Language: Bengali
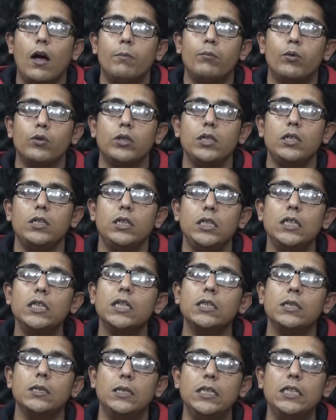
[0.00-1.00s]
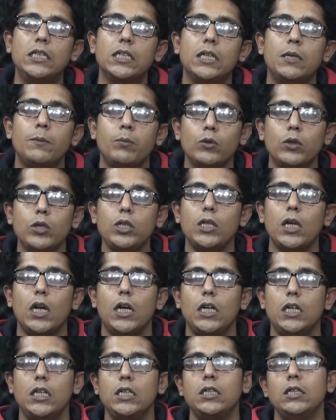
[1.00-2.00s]
প্রতি নিজেদের
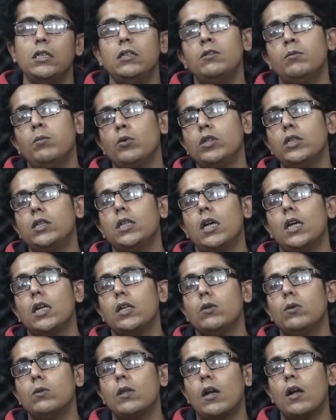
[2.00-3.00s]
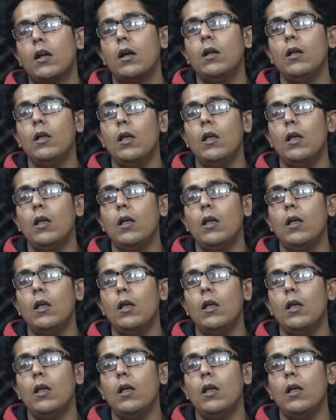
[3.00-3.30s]
প্রতিষ্ঠানে নিজ নিজ প্রতিষ্ঠানে কিন্তু তারা